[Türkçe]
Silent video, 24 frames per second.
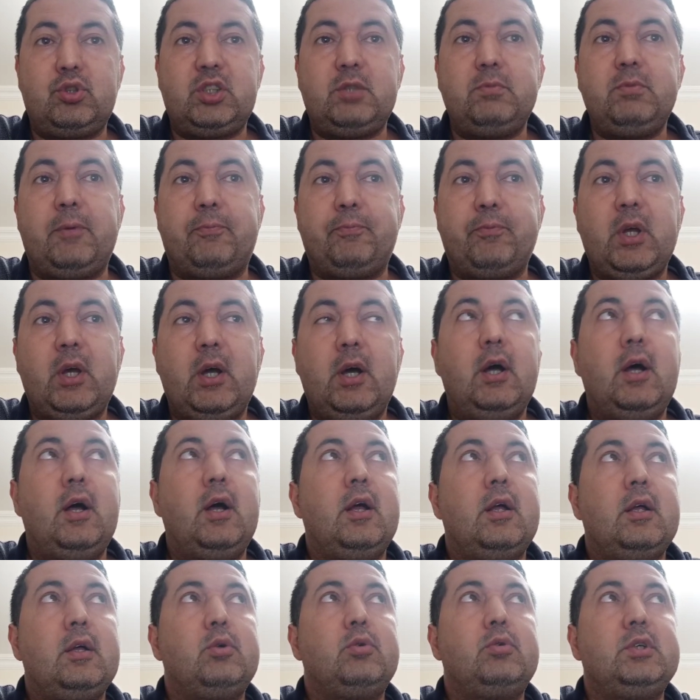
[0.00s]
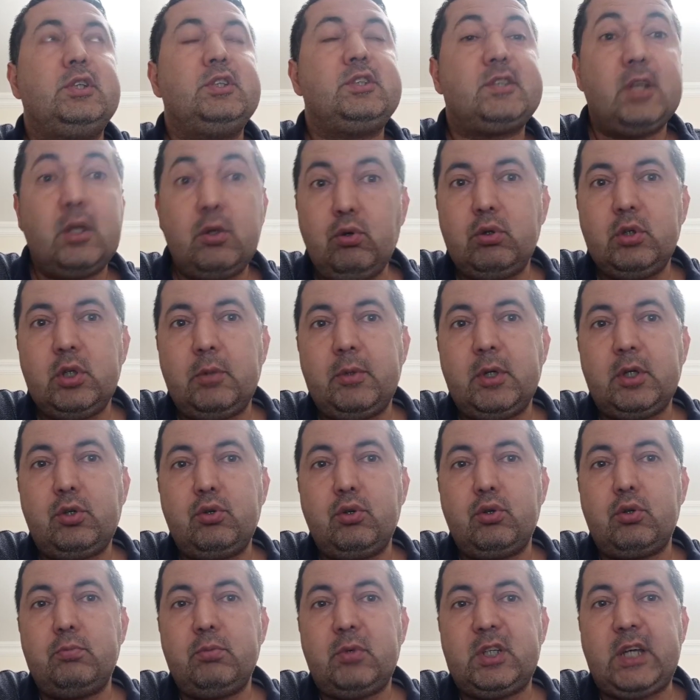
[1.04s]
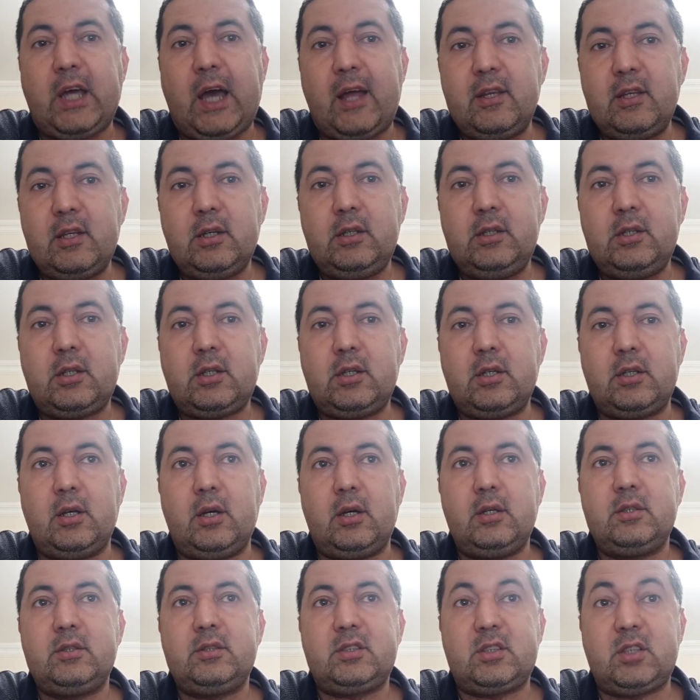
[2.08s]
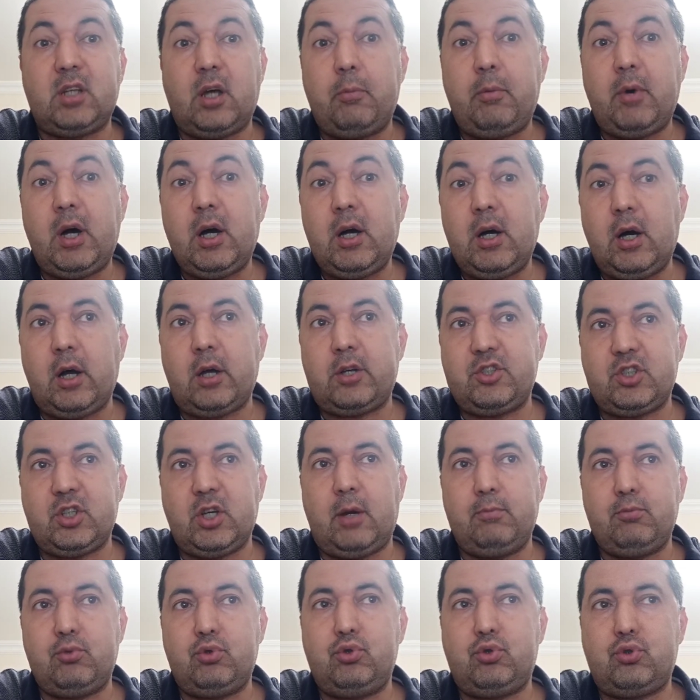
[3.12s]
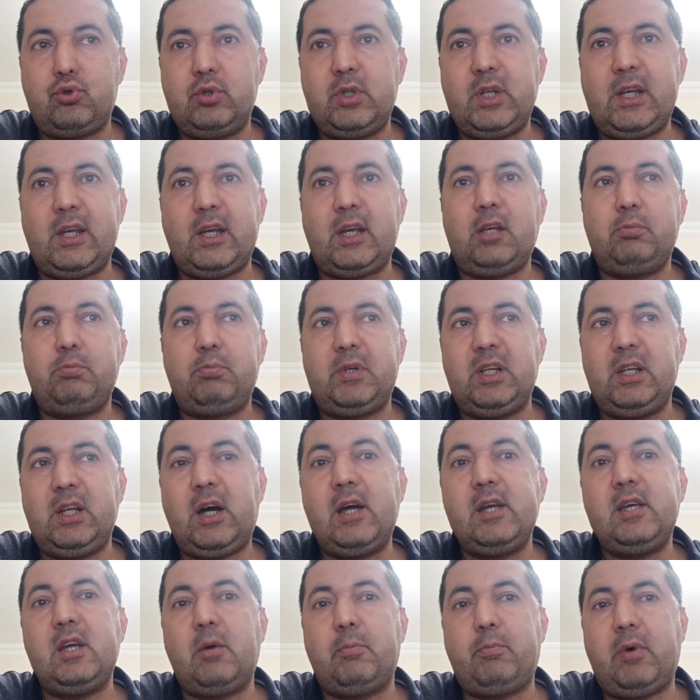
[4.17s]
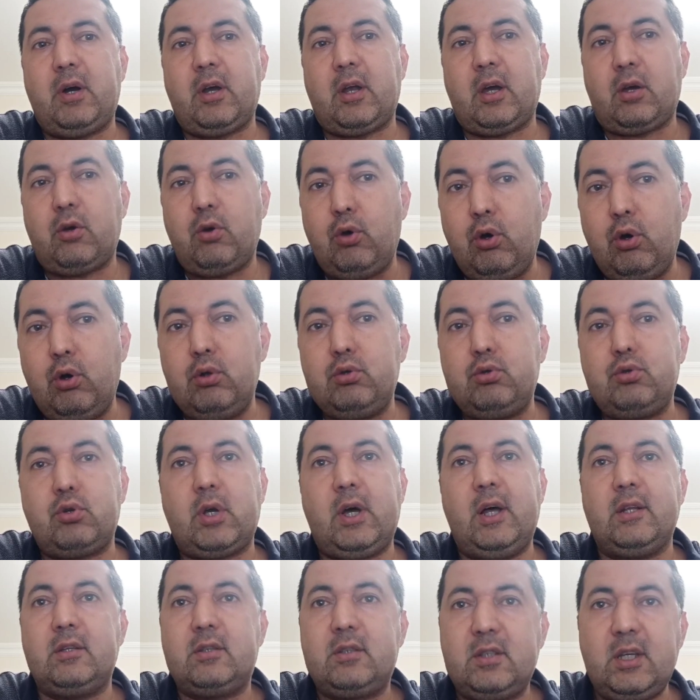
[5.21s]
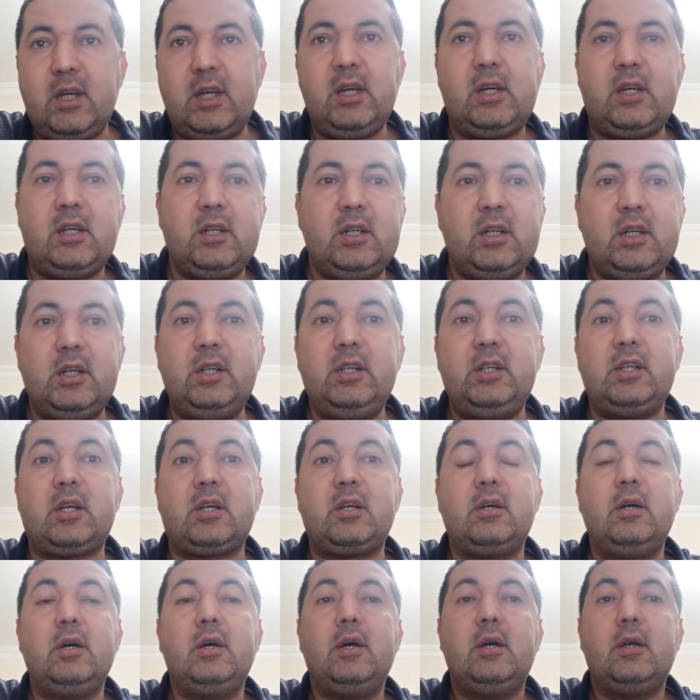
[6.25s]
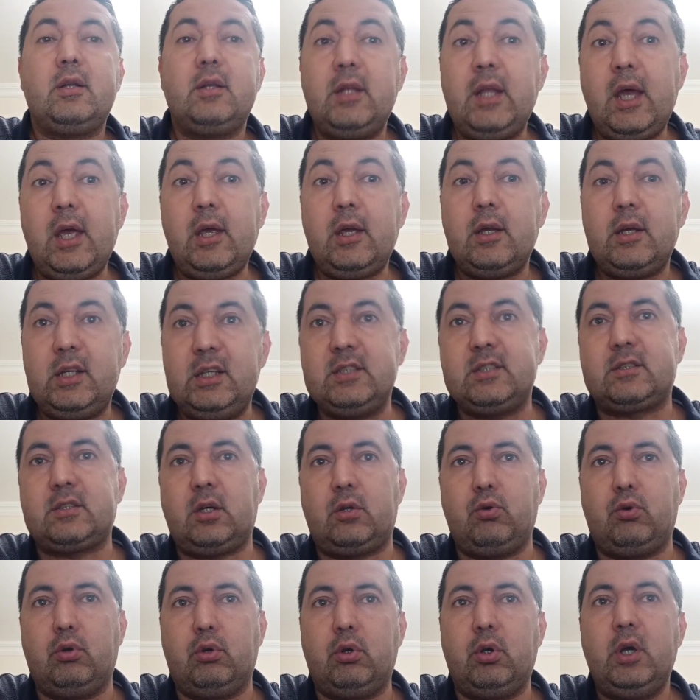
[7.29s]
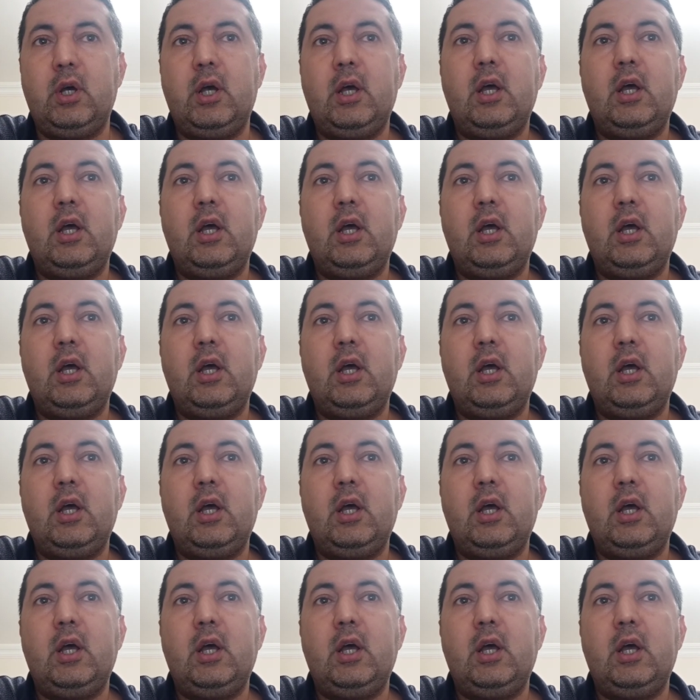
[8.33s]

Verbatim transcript: Şimdi insanoğluna bakıyorum kendi ırkını sabah akşam düşünerek, plan yaparak öldüren tek ırk ne? İnsanoğlu.